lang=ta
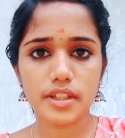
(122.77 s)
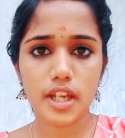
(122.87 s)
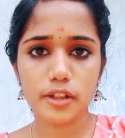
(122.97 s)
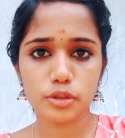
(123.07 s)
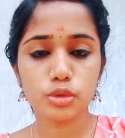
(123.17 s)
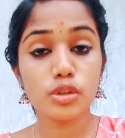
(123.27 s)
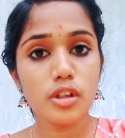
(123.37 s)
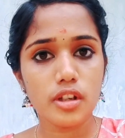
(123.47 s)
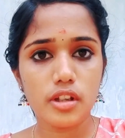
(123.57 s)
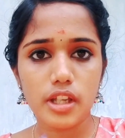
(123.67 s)
சரியாயிடும்
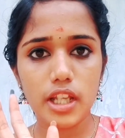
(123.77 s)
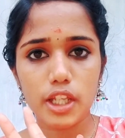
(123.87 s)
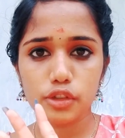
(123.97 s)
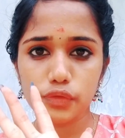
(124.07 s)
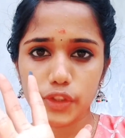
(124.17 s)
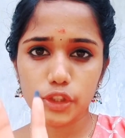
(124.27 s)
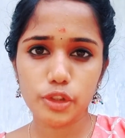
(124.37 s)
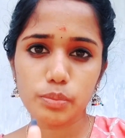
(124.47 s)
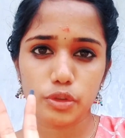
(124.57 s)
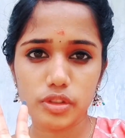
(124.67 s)
எல்லாருக்கும்
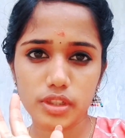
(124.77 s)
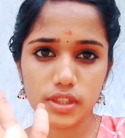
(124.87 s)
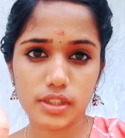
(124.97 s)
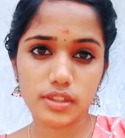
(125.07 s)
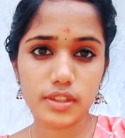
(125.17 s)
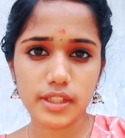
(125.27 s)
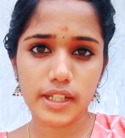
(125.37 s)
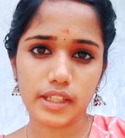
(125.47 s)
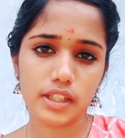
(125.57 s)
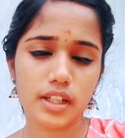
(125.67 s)
வீடியோ பிடிச்சிருக்குன்னு
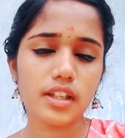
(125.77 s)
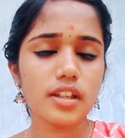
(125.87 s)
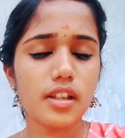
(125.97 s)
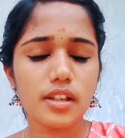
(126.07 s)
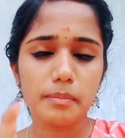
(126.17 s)
நினைக்கிறேன்